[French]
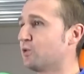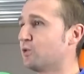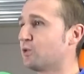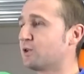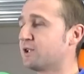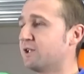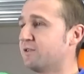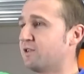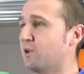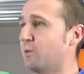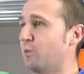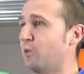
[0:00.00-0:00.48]
Donc
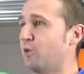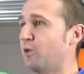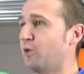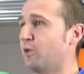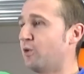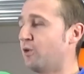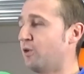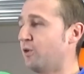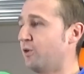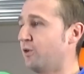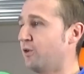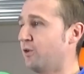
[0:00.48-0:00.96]
c'est
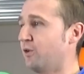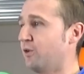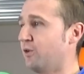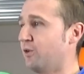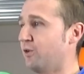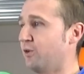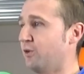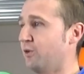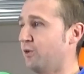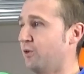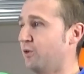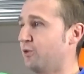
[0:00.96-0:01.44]
vraiment
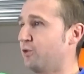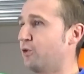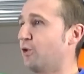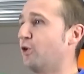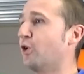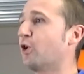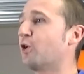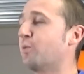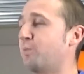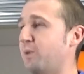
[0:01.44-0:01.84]
de leur